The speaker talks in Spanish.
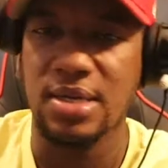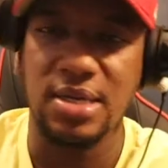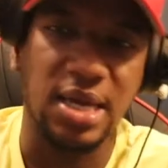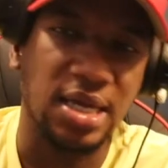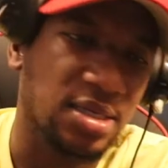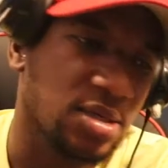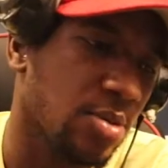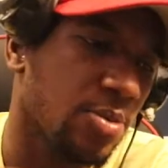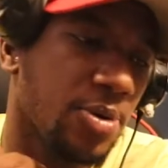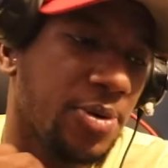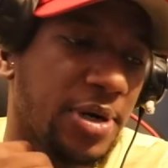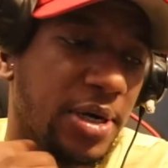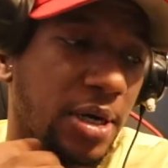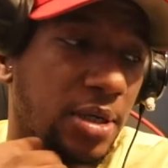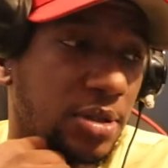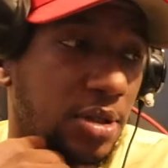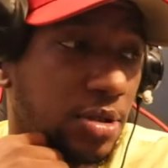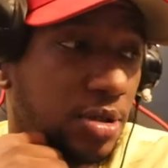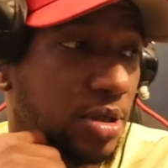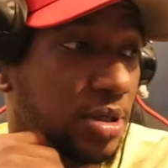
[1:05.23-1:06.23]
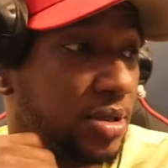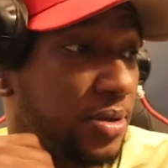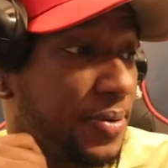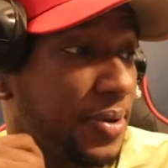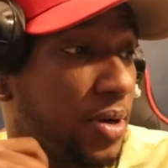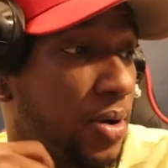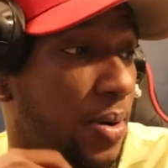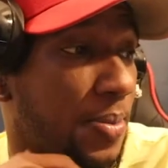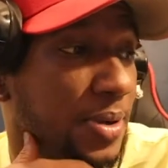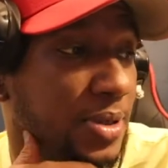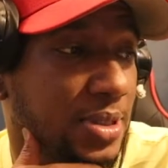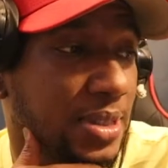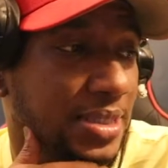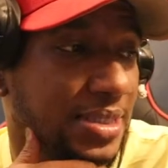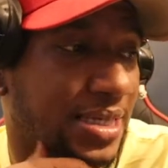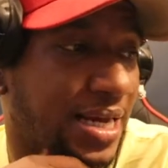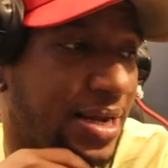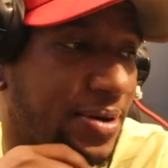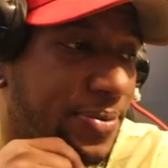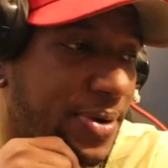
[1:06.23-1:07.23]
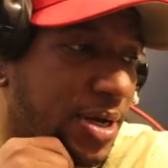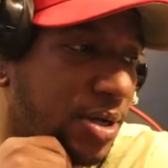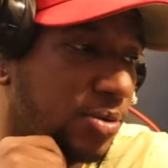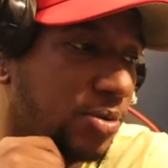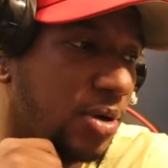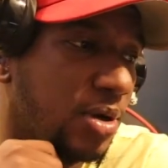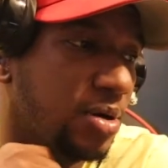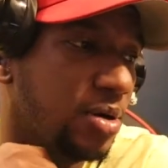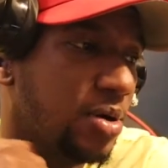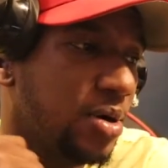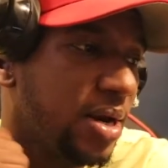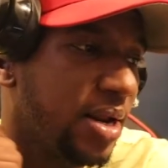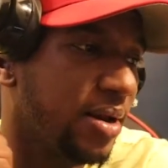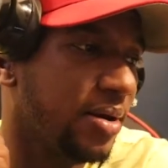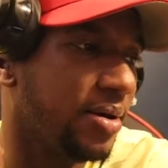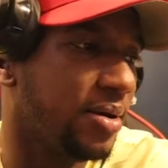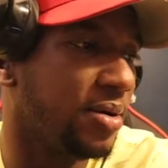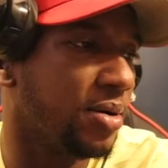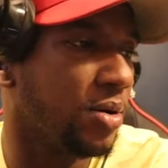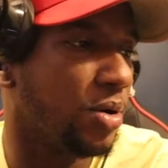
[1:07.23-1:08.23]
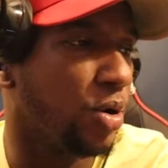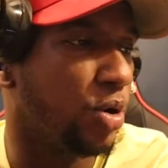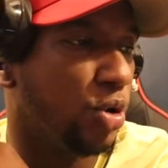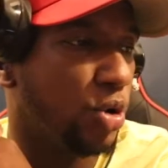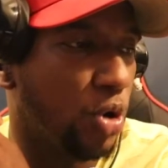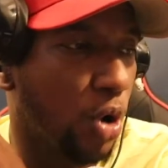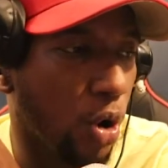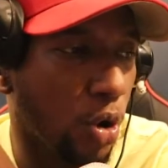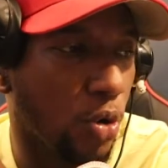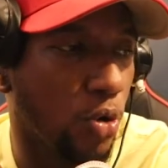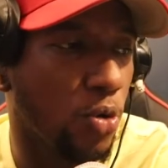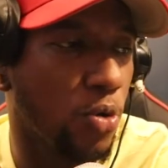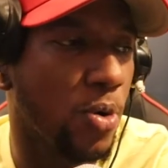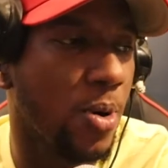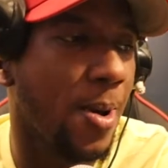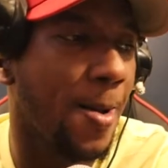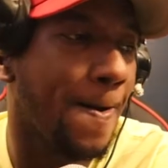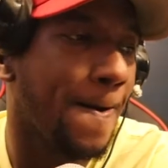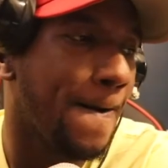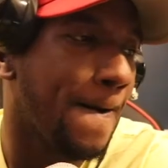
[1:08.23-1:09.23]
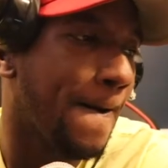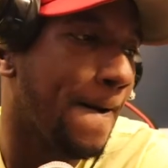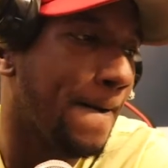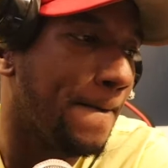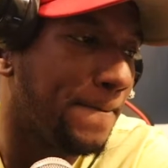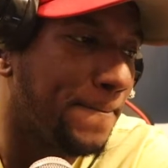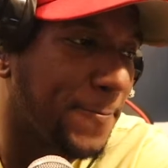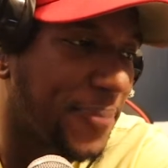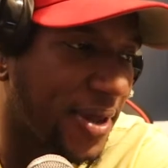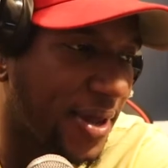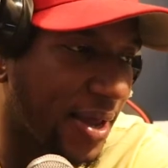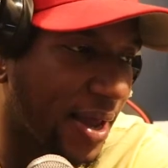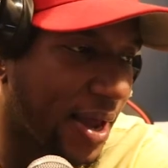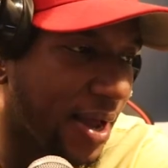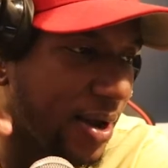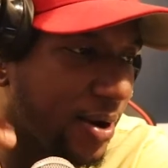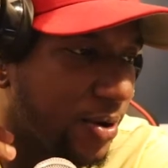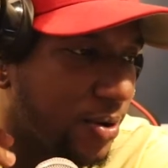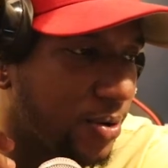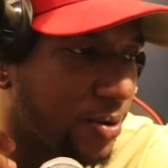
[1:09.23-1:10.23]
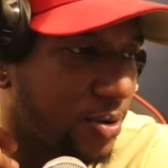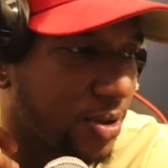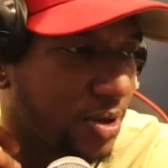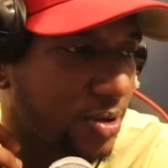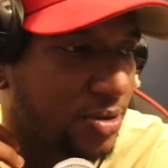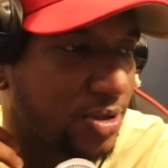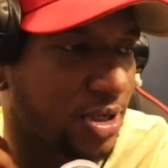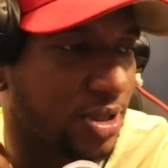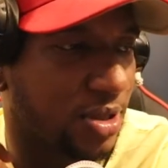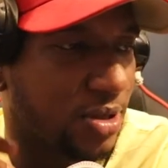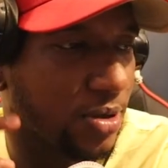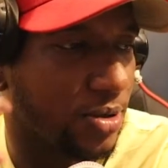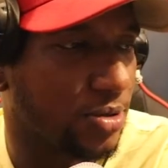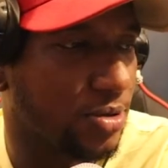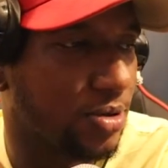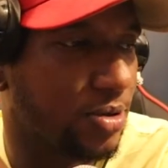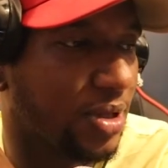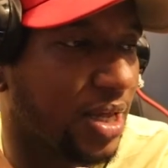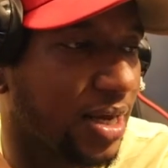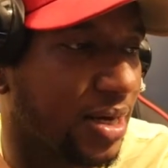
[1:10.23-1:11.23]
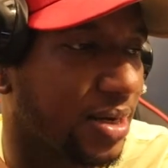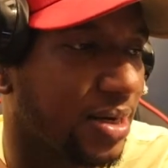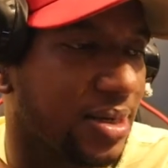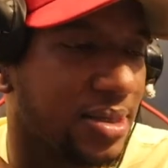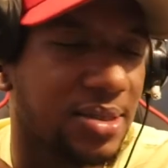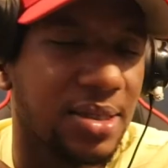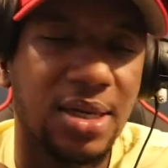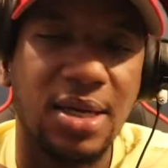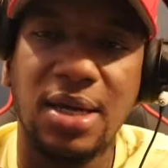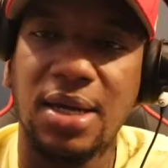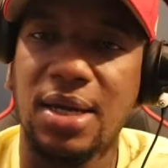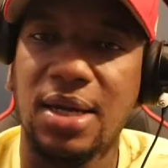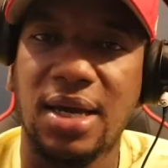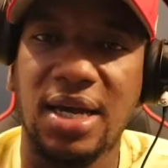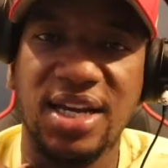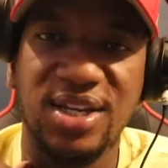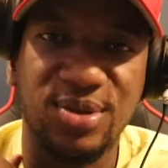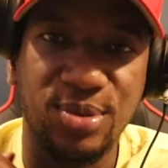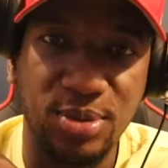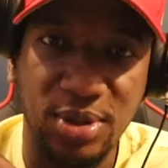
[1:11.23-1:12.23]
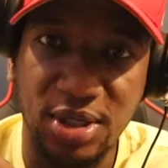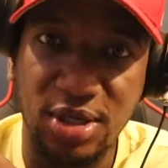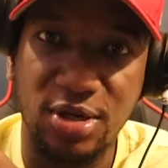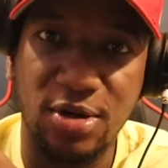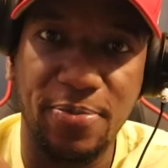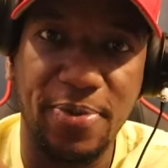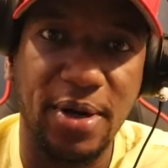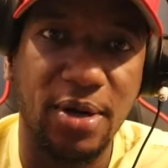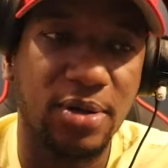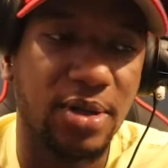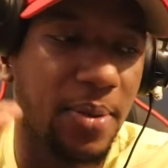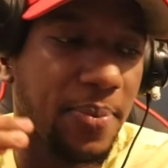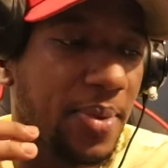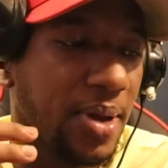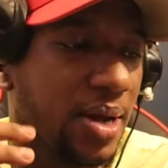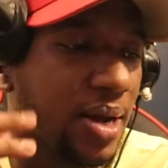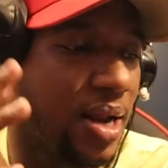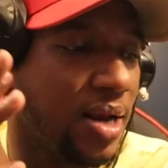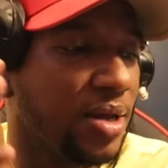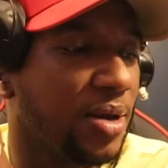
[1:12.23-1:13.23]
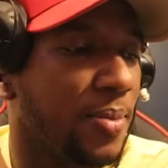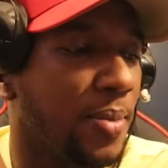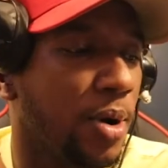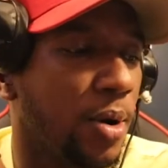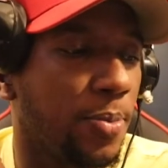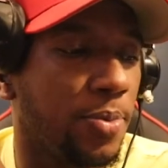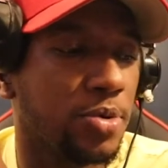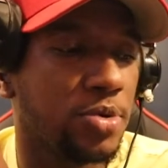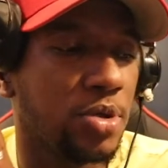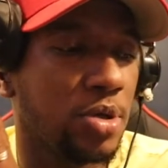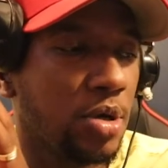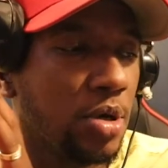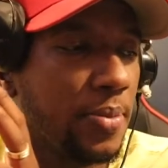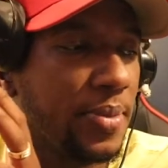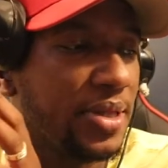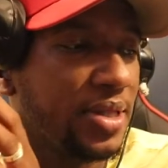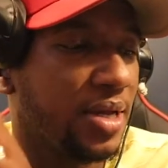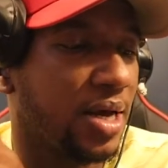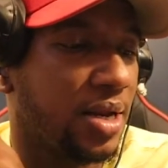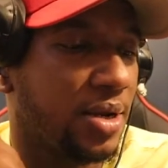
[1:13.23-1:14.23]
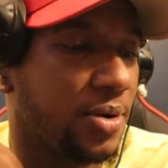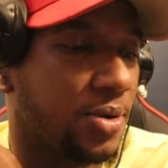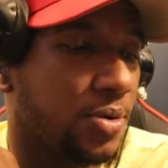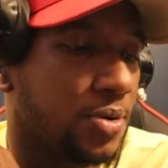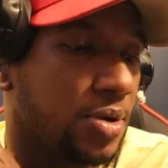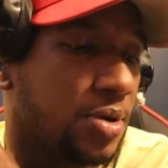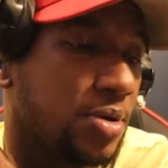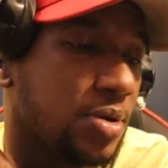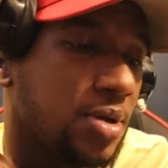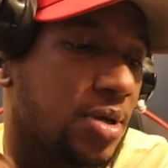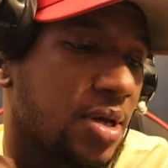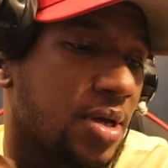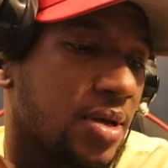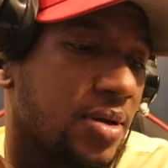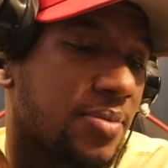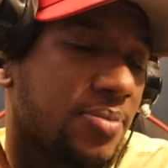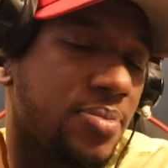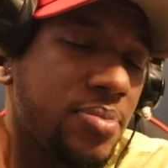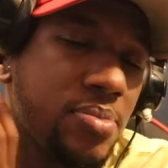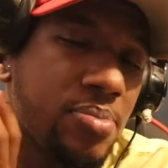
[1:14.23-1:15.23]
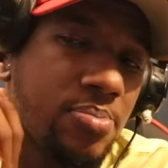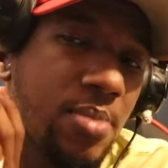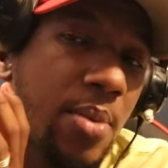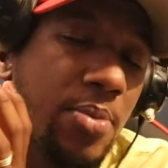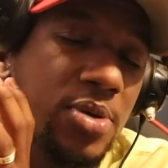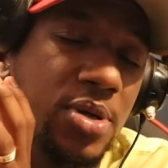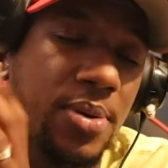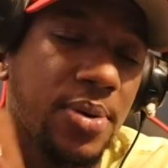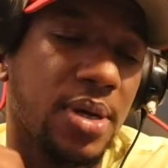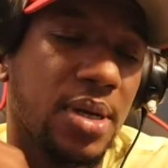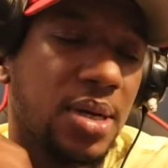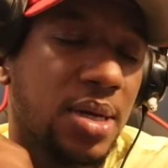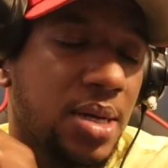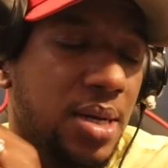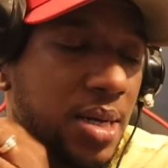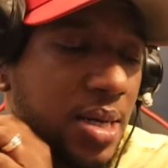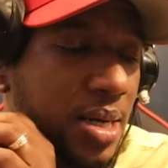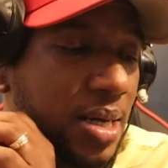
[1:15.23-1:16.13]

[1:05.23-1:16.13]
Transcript: Y así como vieron el título de este video, vamos a estar viendo el Roland Go Piano de 88 teclas. Es un DJ piano también. Alguien me lo puso en los comentarios y yo dije, vamos a ver